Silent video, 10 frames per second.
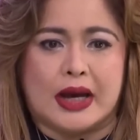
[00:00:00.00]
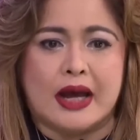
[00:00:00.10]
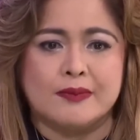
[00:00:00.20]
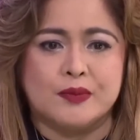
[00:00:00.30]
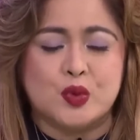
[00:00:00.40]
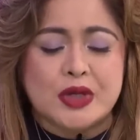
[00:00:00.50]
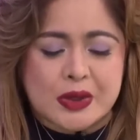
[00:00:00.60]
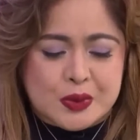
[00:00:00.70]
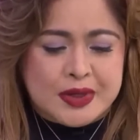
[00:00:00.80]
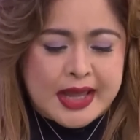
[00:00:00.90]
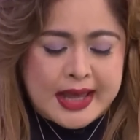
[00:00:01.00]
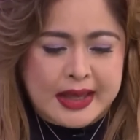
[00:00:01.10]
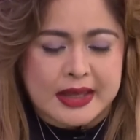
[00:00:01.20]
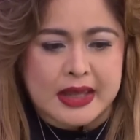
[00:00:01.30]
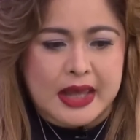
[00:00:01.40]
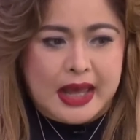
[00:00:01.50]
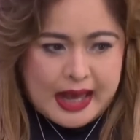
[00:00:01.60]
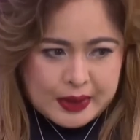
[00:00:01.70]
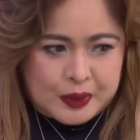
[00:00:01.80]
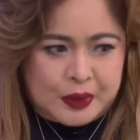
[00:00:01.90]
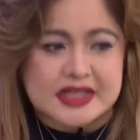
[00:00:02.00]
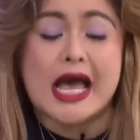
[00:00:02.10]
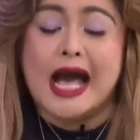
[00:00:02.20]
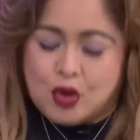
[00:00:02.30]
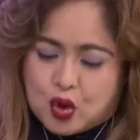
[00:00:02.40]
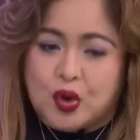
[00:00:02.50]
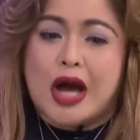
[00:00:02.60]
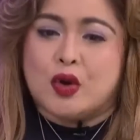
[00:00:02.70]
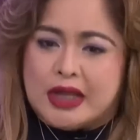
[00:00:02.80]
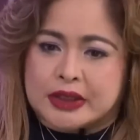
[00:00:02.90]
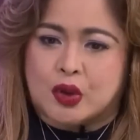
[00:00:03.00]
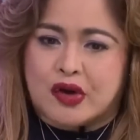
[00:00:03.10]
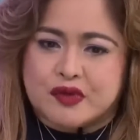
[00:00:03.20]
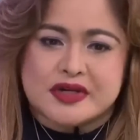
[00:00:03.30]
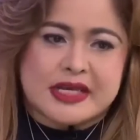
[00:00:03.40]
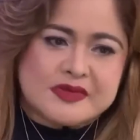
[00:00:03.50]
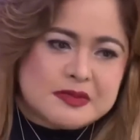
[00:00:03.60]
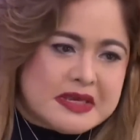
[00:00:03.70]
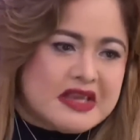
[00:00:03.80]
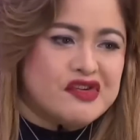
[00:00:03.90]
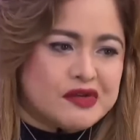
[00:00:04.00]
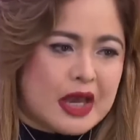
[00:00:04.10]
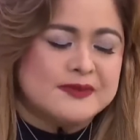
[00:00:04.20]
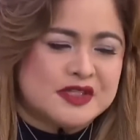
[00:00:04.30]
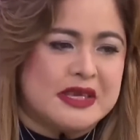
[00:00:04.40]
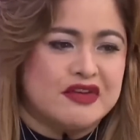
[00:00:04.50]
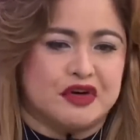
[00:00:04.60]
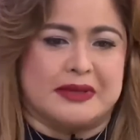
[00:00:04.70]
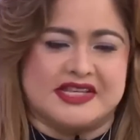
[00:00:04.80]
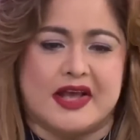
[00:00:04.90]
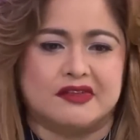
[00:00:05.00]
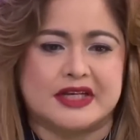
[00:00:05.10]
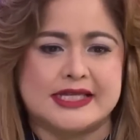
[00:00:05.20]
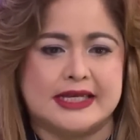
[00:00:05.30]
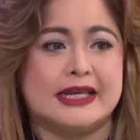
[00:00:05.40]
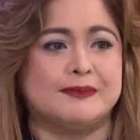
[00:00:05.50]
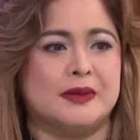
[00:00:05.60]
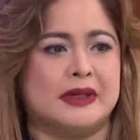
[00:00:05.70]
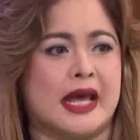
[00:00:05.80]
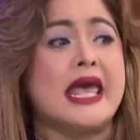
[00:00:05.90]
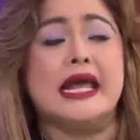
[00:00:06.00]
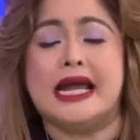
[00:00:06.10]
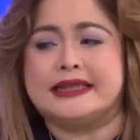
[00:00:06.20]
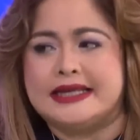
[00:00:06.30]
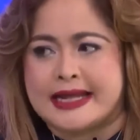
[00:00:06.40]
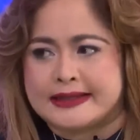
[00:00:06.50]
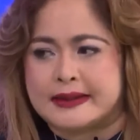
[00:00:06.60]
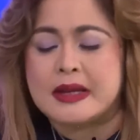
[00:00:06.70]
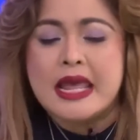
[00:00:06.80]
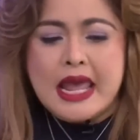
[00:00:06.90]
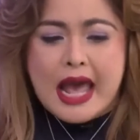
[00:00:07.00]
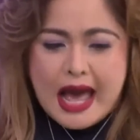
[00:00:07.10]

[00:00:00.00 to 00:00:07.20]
Um, Unang-una, ako, ako, kung ako lang, no, of course, I'm speaking, I'm speaking for myself kasi ang hirap naman na lahatin natin. Okay.